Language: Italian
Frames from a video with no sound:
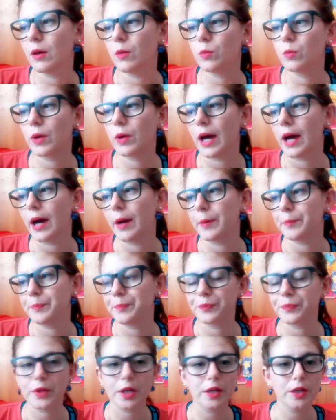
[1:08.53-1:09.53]
una,
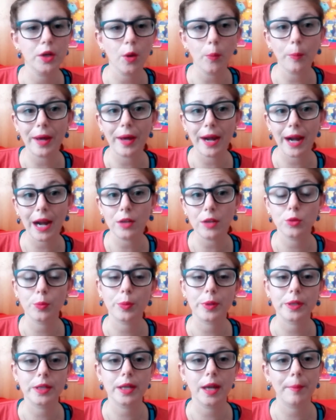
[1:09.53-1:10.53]
ne ho parlato
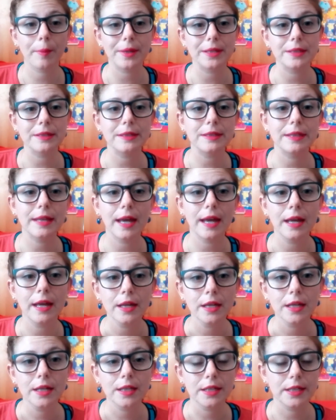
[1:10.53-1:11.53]
praticamente
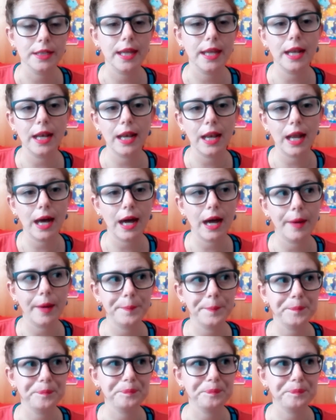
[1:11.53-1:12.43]
nella